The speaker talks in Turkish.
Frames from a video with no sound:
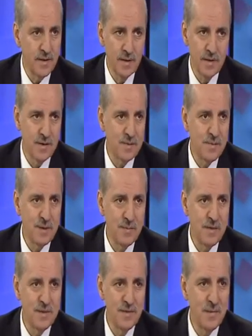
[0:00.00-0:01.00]
Yani en az
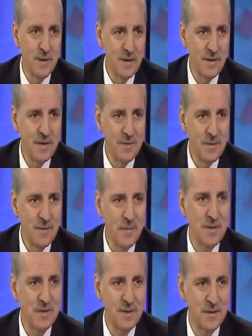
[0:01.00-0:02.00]
ben bildim bileli
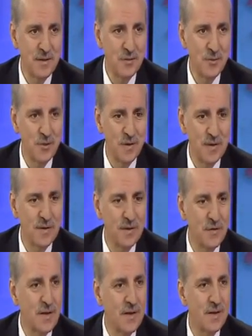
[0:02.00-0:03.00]
20-25 senedir Türkiye'de
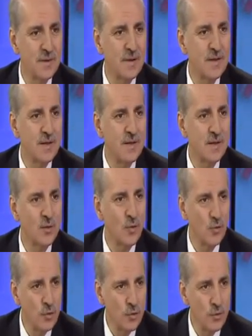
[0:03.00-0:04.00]
ittifaklar meselesi
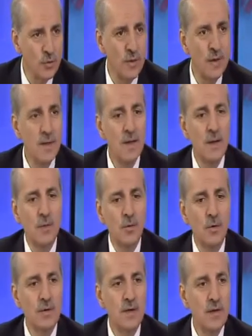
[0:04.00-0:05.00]
konuşulur.
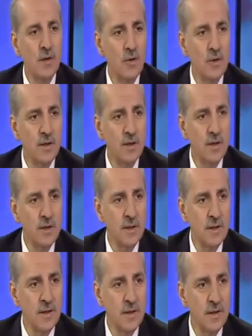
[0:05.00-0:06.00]
Bununla ilgili olarak
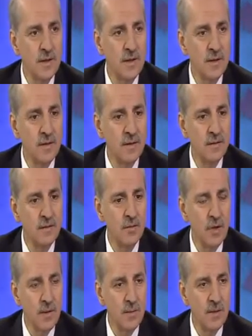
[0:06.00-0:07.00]
çeşitli e,
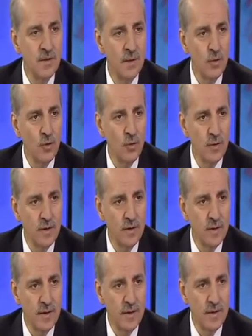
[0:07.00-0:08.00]
dönemlerde
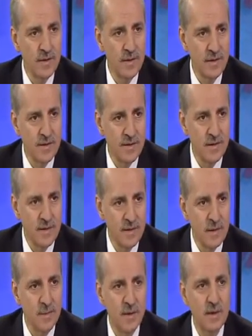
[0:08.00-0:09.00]
görüşlerini dile getiren
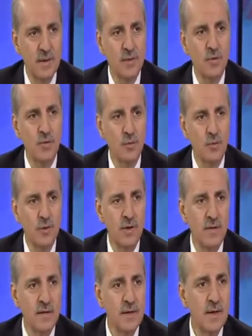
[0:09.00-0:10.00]
siyasi partiler
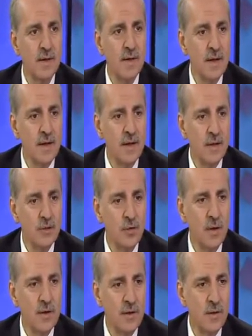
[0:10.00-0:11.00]
olmuştur. Evet yani
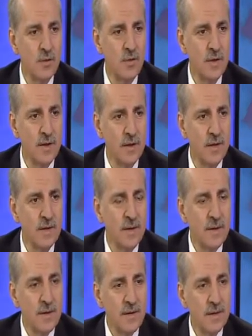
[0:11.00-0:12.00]
şu andaki Türkiye'nin
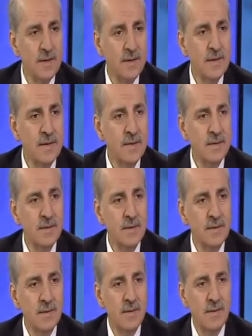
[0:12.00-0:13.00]
e,
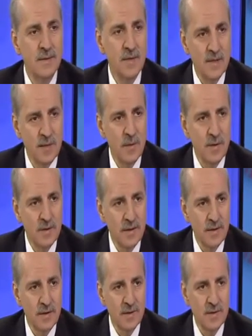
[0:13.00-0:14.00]
siyasi
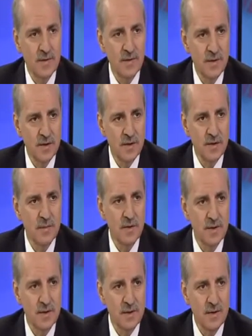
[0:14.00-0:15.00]
partiler yasası ve
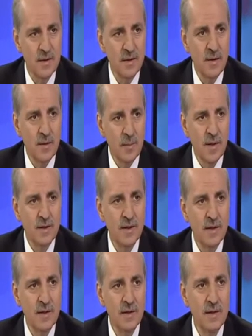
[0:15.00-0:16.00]
seçim yasası
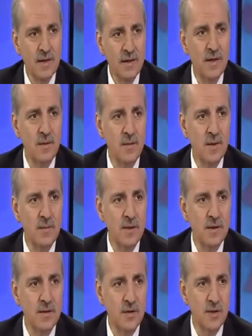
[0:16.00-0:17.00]
partilerin kendi
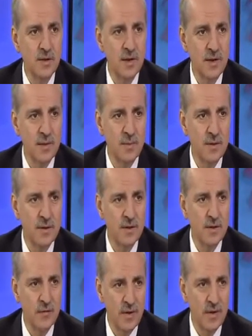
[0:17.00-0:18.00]
amblemlerini taşıyarak bir
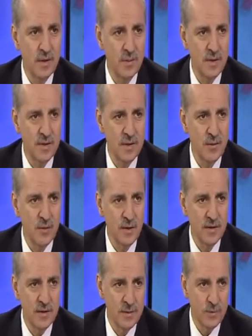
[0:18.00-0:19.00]
ittifak yapmasına
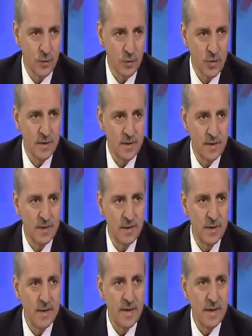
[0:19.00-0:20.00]
müsaade etmiyor.
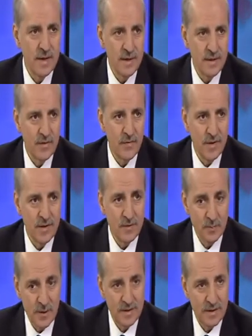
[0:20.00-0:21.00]
Dolayısıyla
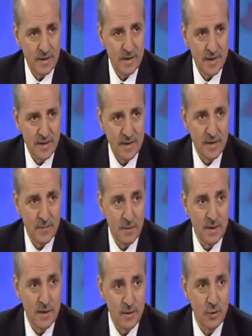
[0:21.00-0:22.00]
ittifakın partiler kendi
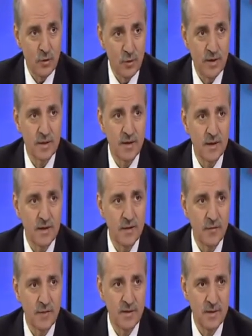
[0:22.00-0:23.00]
kimliklerini koruyarak
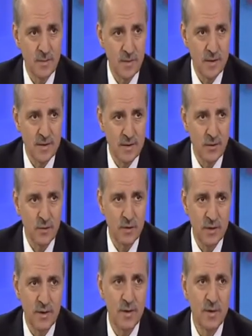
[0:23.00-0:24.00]
ittifaktan
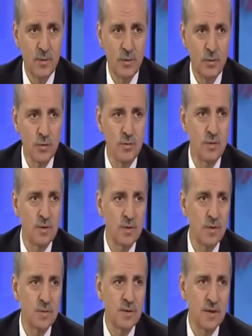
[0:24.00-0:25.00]
bahsediyorsak bunun
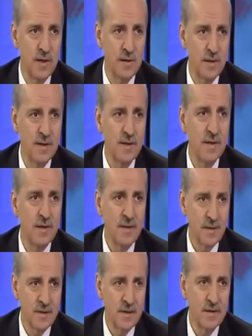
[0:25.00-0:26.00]
e, bir şekilde
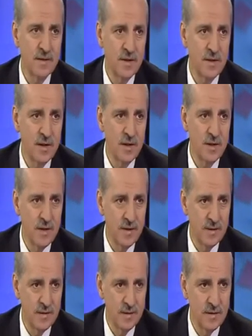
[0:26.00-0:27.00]
yasal değişiklik
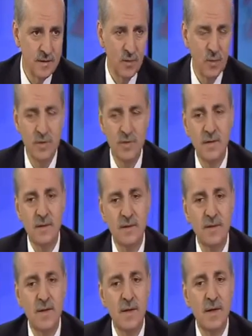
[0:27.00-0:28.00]
gerektirdiği de
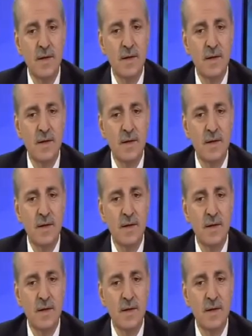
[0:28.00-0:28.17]
ortadadır.